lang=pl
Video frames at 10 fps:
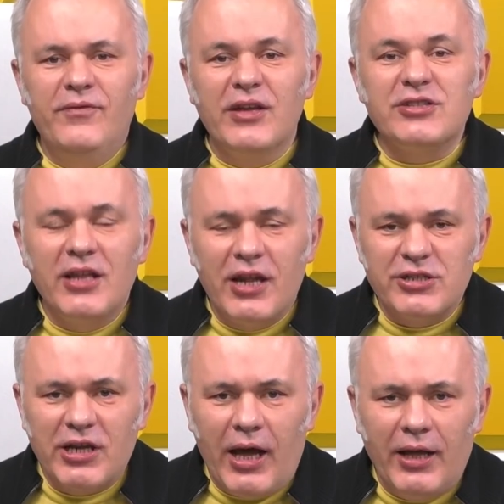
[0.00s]
wieczne
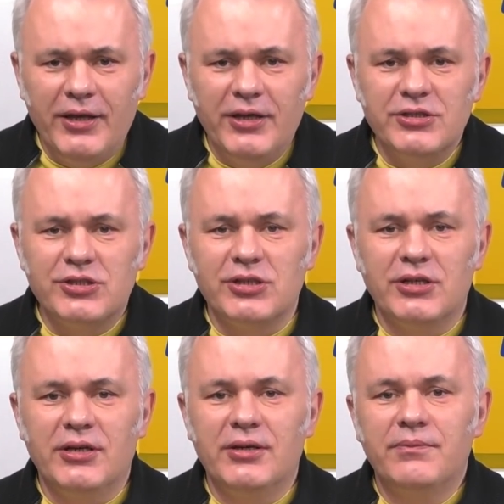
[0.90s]
narzekanie,
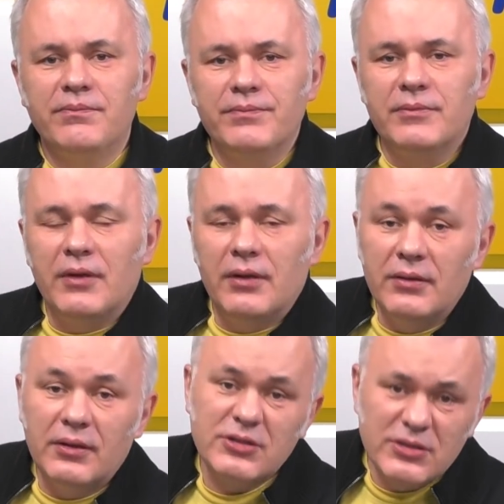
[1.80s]
że
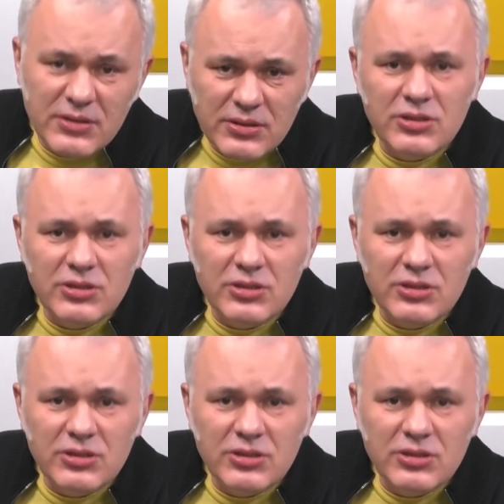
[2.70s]
mm, znaczy,